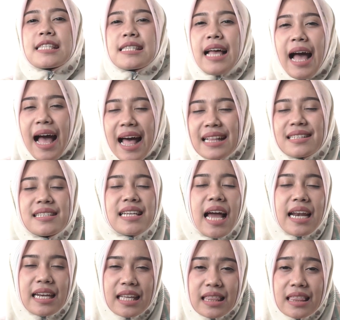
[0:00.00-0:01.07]
Saat
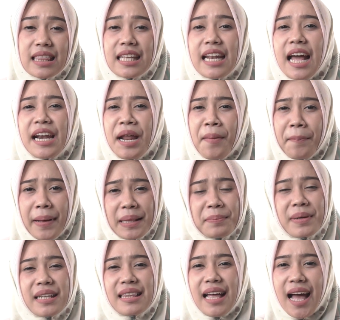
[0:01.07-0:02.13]
janin tidak dapat
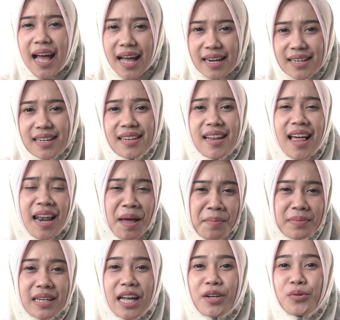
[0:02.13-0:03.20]
bertahan di
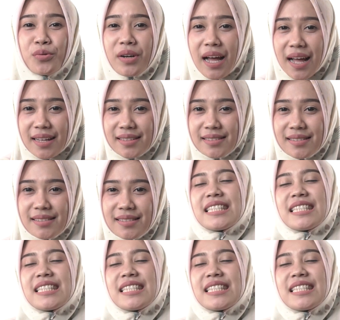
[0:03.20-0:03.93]
dalam kandungan,